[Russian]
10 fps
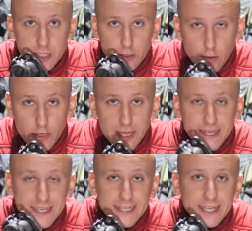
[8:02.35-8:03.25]
из
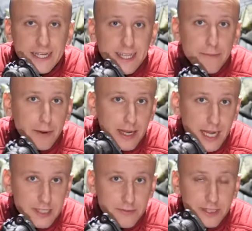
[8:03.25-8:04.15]
строя и тогда
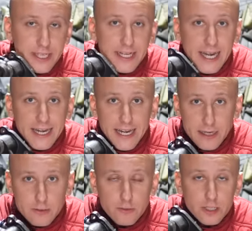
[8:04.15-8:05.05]
показывает
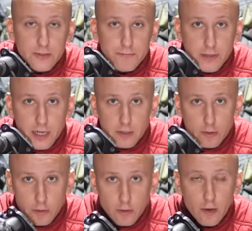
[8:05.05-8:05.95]
некорректную
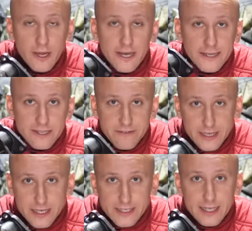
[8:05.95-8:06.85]
температуру
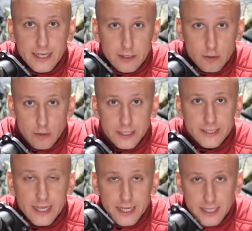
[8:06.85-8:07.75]
двигателя, то
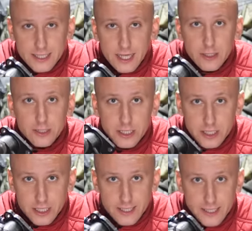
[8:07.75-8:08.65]
есть
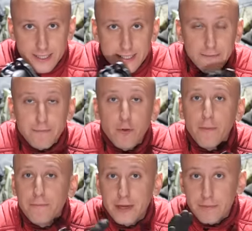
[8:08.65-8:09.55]
охлаждающей жидкости.
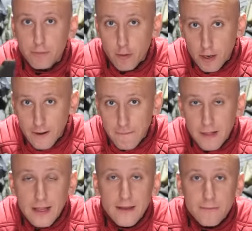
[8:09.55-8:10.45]
По приборам
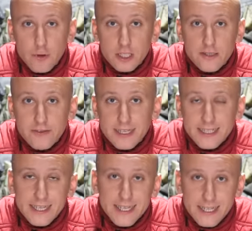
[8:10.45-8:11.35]
может
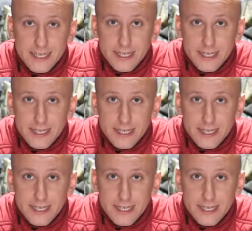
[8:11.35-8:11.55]
двигатель не